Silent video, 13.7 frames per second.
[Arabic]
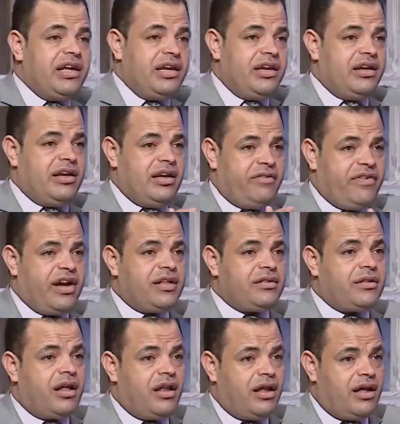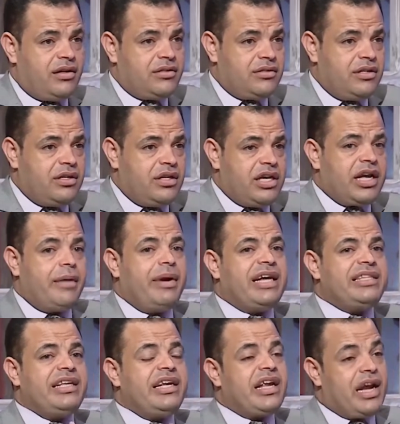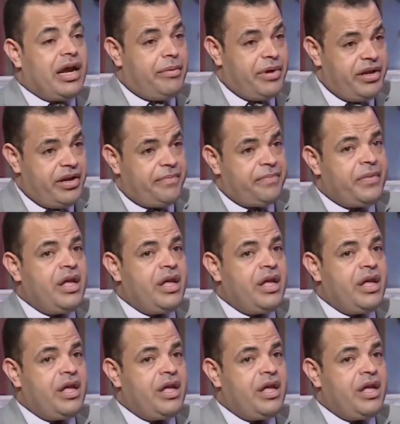الفئة الضالة الجماعات الارهابية